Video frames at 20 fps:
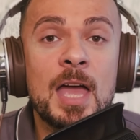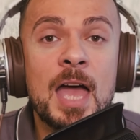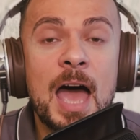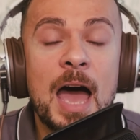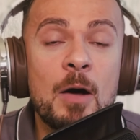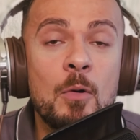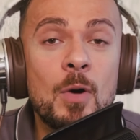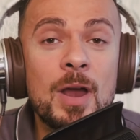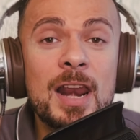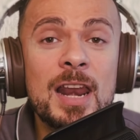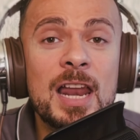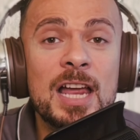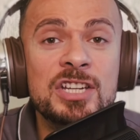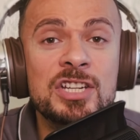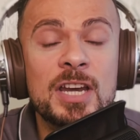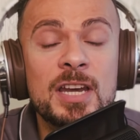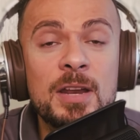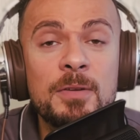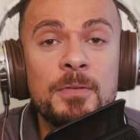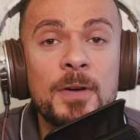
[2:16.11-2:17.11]
اولا
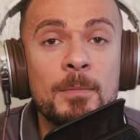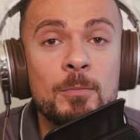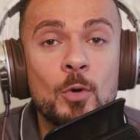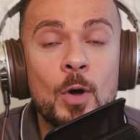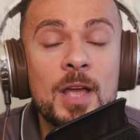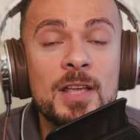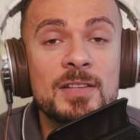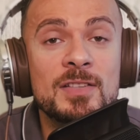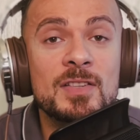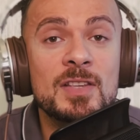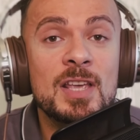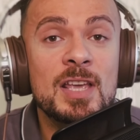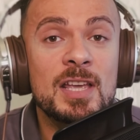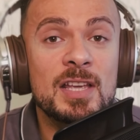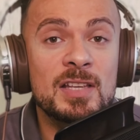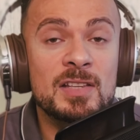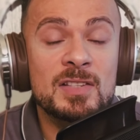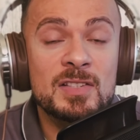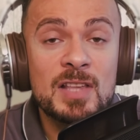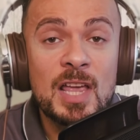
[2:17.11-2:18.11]
عشان نفهم كويس
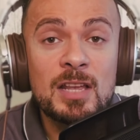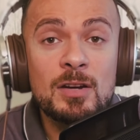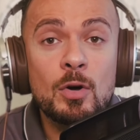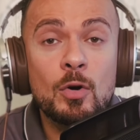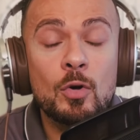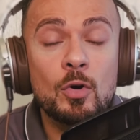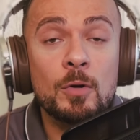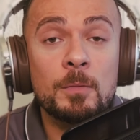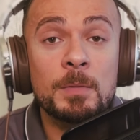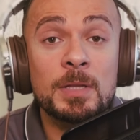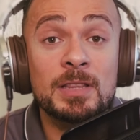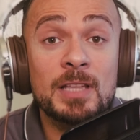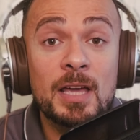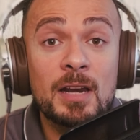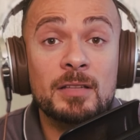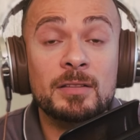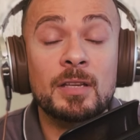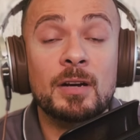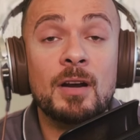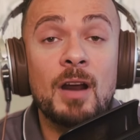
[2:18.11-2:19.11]
ازاي نخرج من دايره
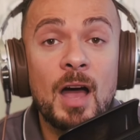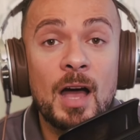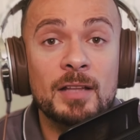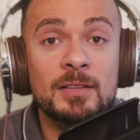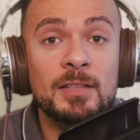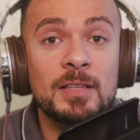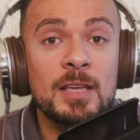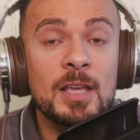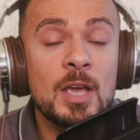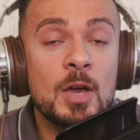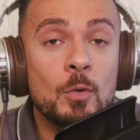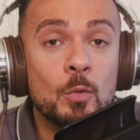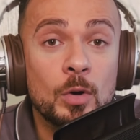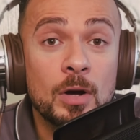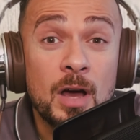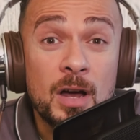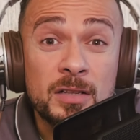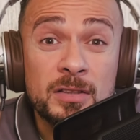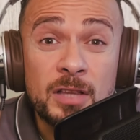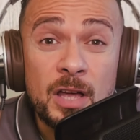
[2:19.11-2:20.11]
الراحه دي
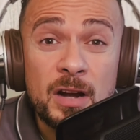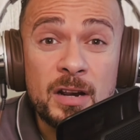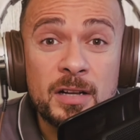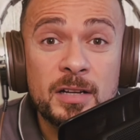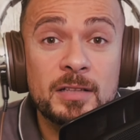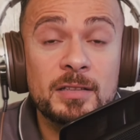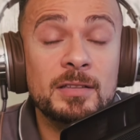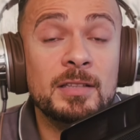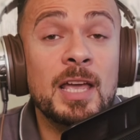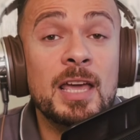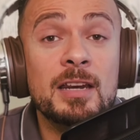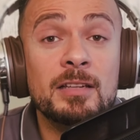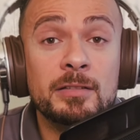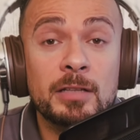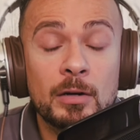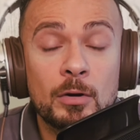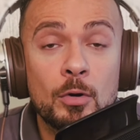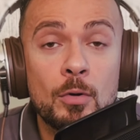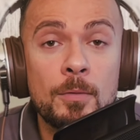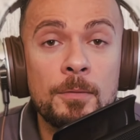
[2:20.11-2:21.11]
ونخترق دايره
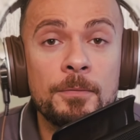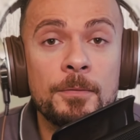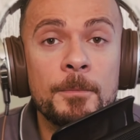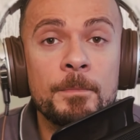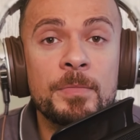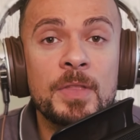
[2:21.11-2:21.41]
الخوف